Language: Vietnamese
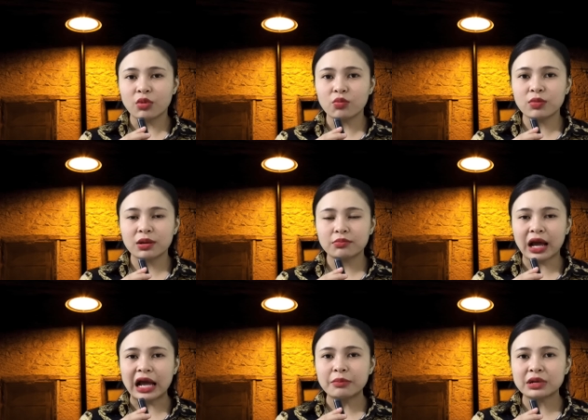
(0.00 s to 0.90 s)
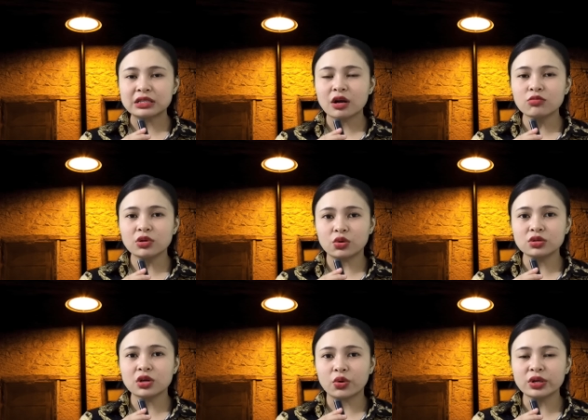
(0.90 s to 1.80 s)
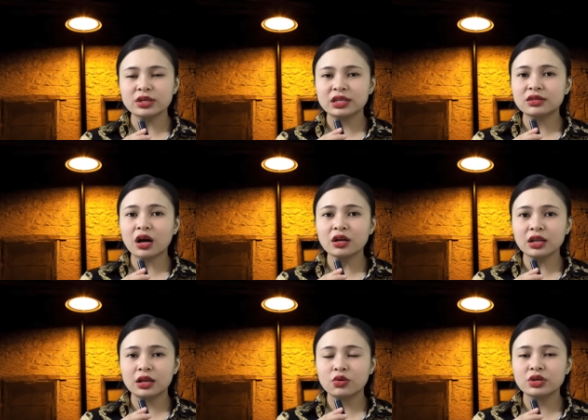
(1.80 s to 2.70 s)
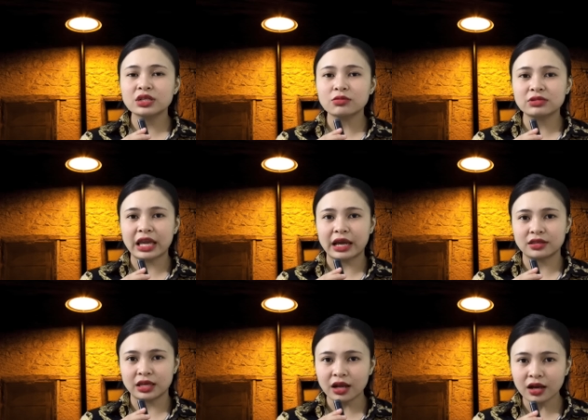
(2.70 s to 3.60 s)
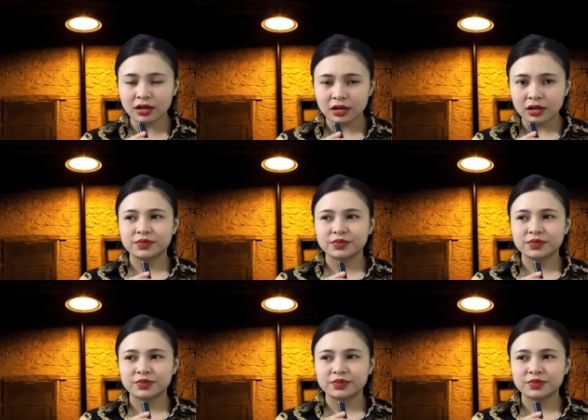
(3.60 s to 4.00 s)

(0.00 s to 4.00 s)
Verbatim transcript: Một mình bà, bà sống lủi thủi đi tới đi lui trong nhà vậy đó.